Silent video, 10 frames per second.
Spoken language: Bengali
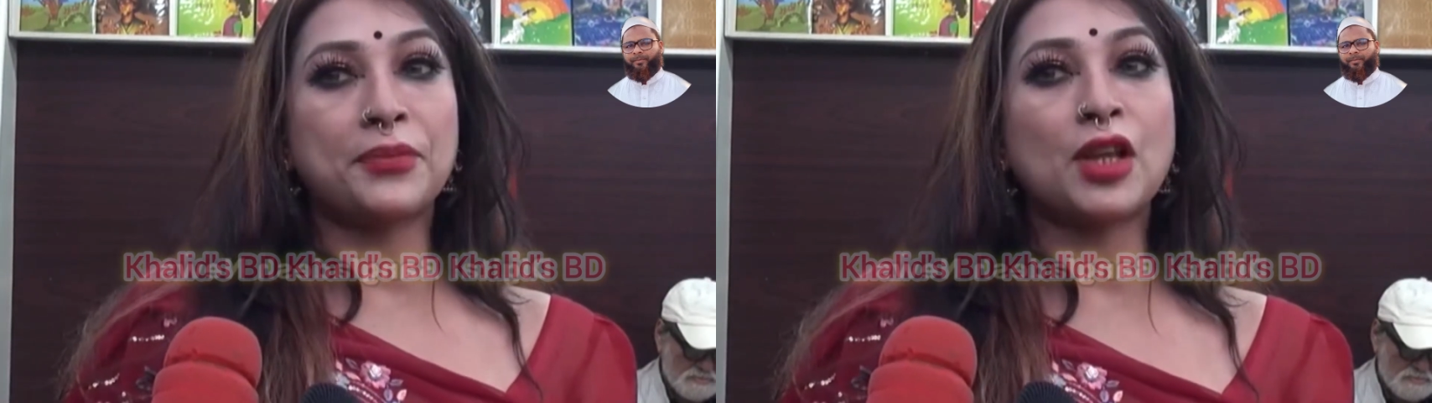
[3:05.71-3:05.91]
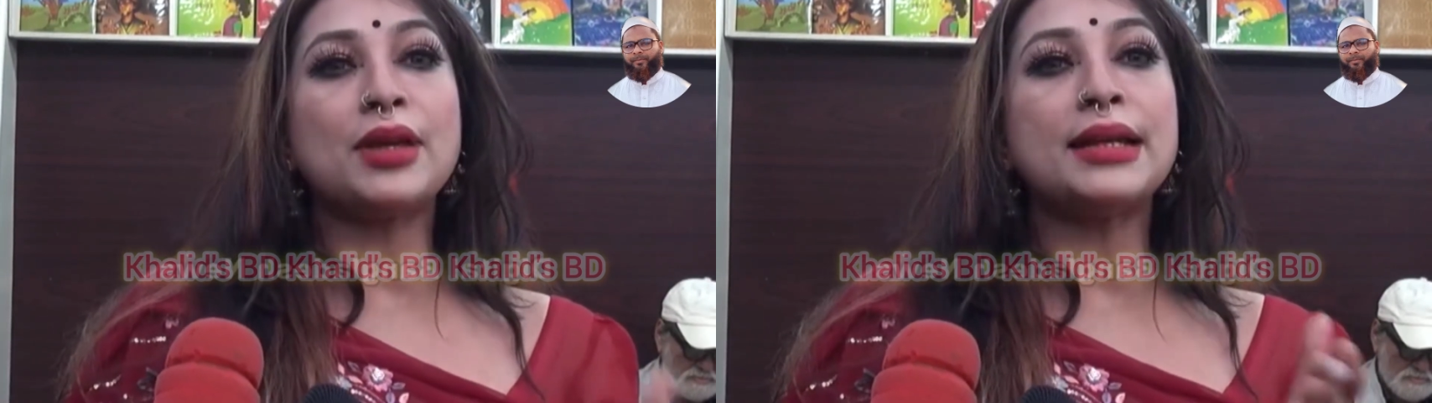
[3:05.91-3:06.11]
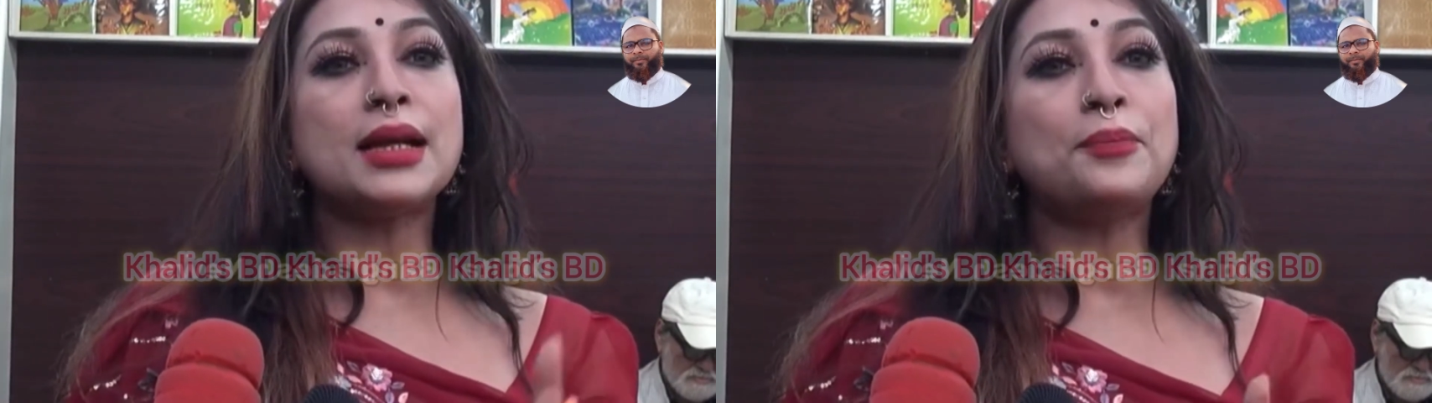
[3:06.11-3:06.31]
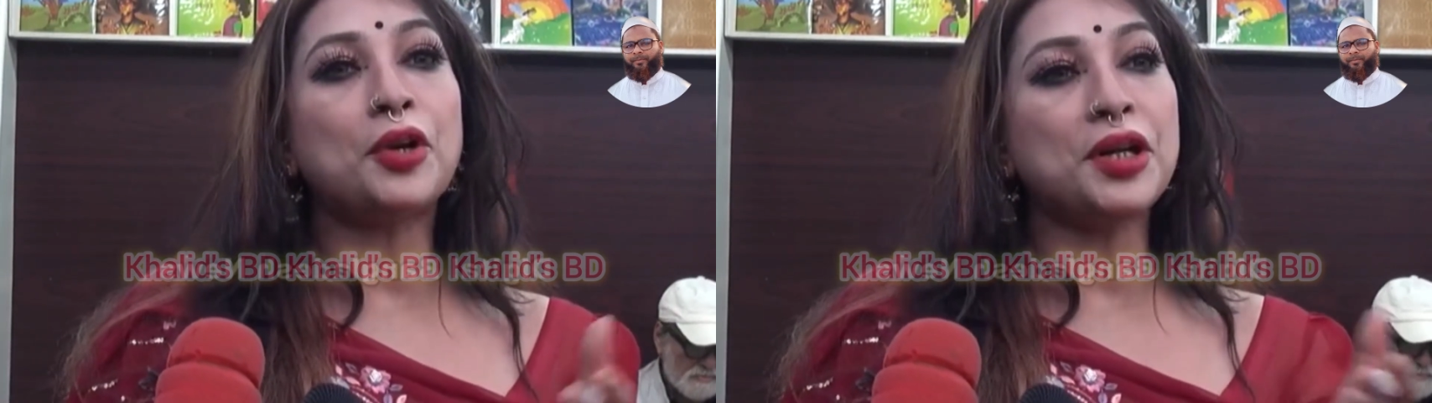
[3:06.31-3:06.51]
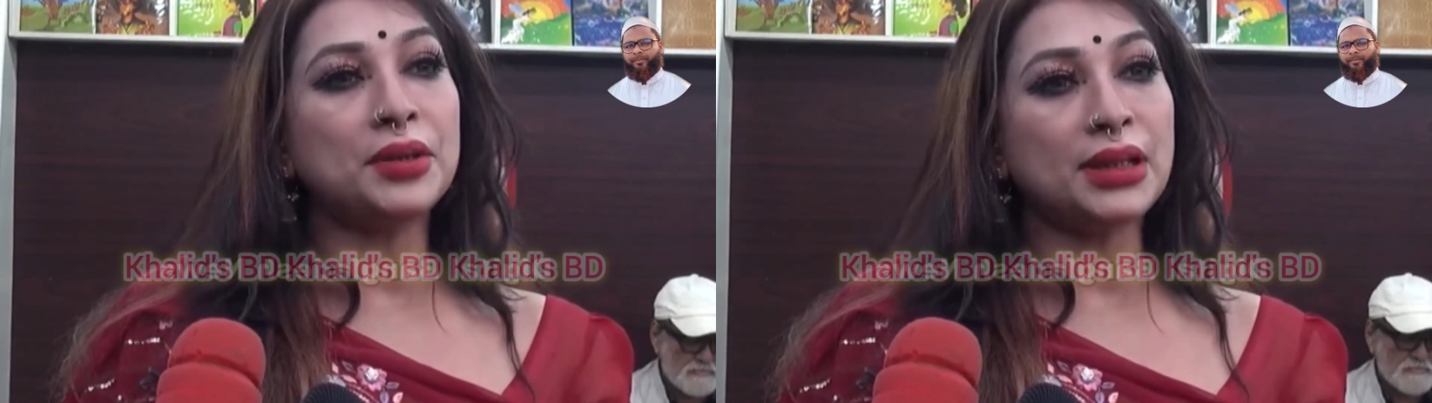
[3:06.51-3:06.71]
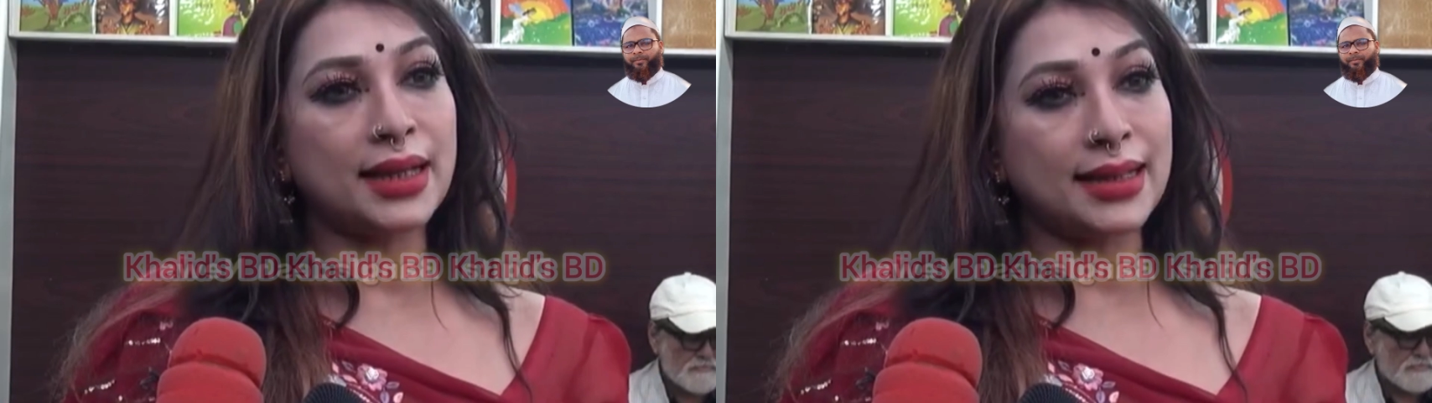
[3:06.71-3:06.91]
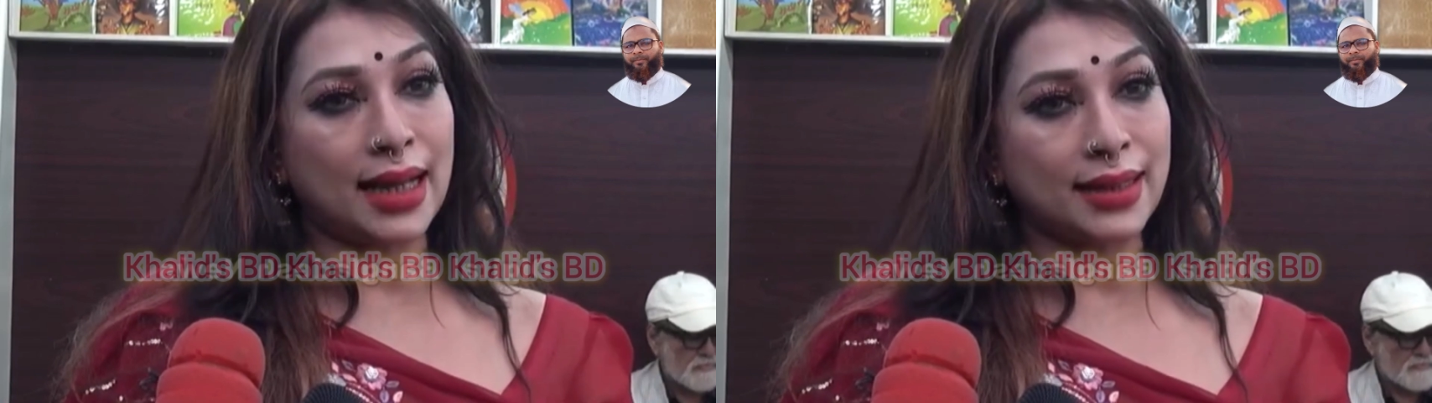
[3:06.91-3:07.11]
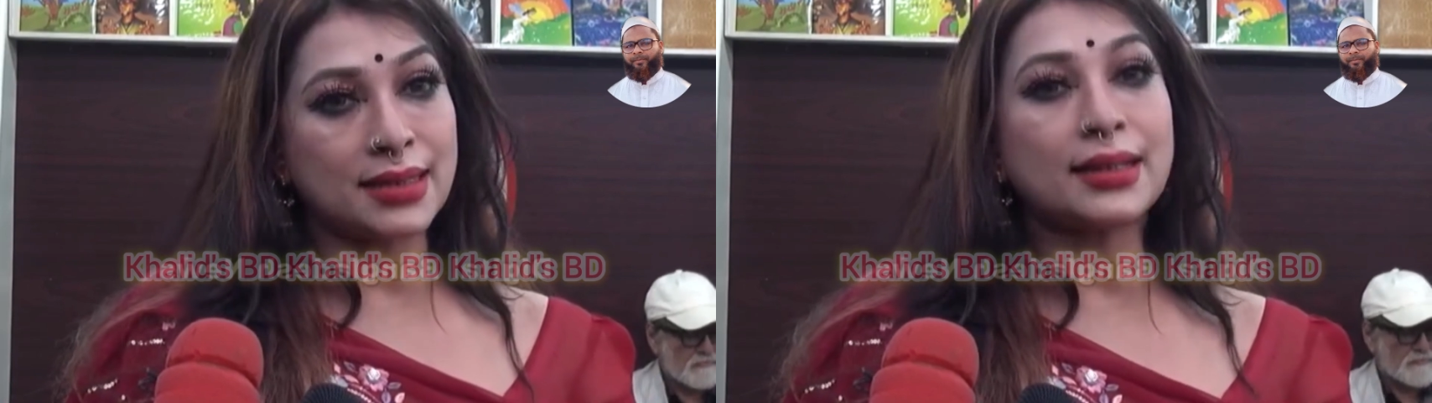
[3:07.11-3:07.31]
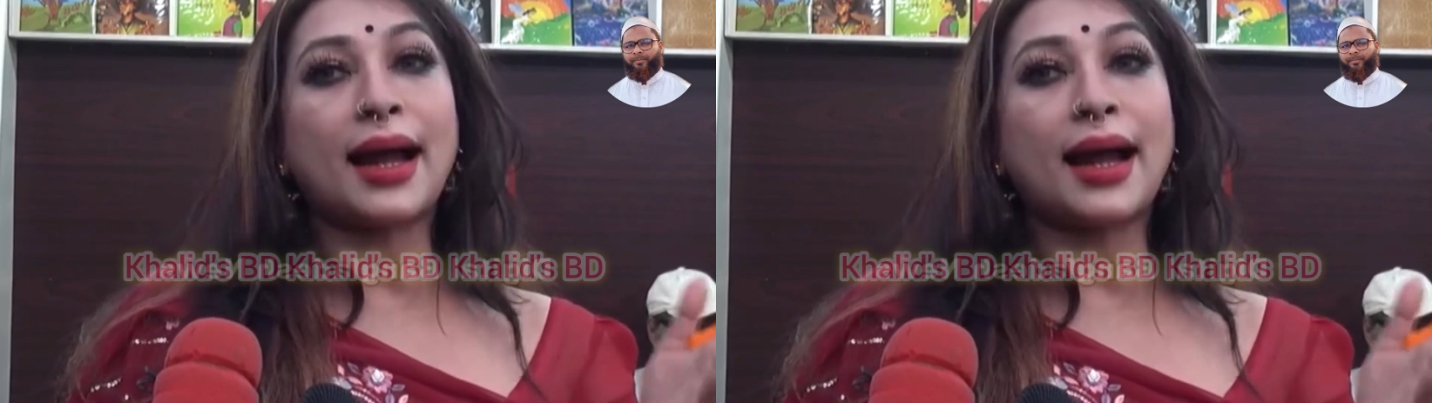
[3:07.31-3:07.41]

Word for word: কিন্তু এটা পরিণতি থেকে তাকে যে